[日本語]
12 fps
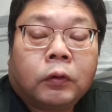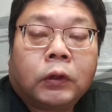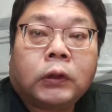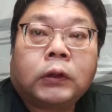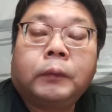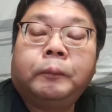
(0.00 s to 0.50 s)
Vlog
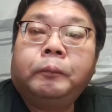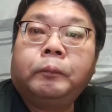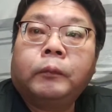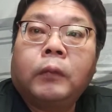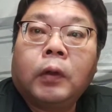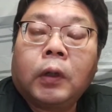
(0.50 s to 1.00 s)
です。
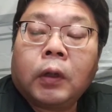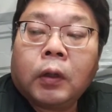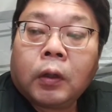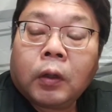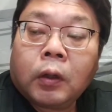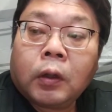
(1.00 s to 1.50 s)

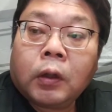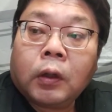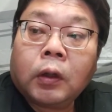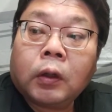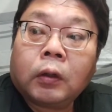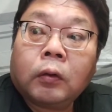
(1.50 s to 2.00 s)

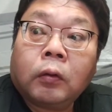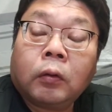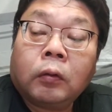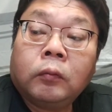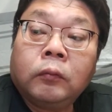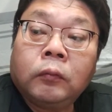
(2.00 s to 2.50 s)
えー、っ
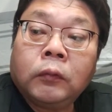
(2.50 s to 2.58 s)
と、